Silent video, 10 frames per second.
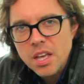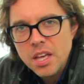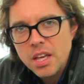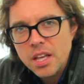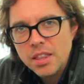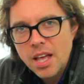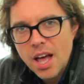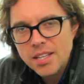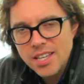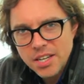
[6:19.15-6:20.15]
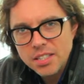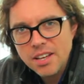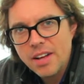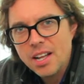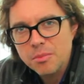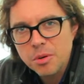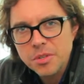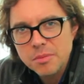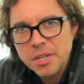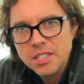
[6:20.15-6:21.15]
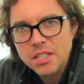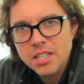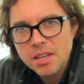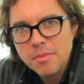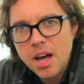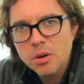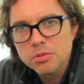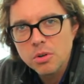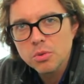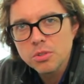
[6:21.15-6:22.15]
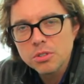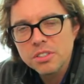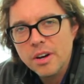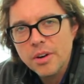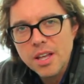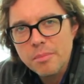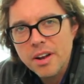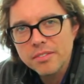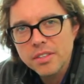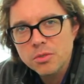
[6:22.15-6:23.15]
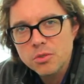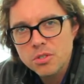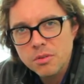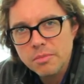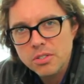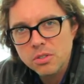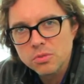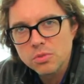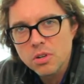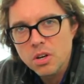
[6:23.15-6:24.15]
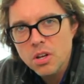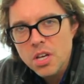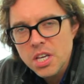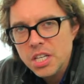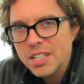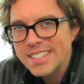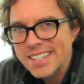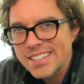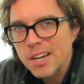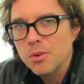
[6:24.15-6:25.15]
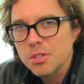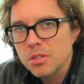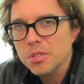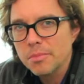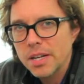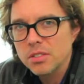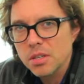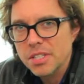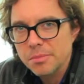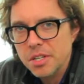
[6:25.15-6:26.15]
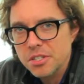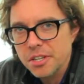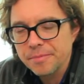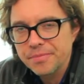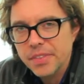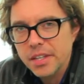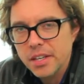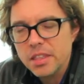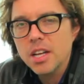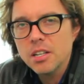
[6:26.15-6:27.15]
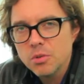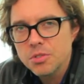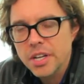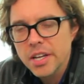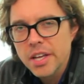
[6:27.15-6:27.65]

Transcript: E, ta zażarta walka pomiędzy Mercedesem a Auto Unią trwała naprawdę już bardzo długo i zaczynało się robić bardzo niebezpiecznie. Ginęli ludzie.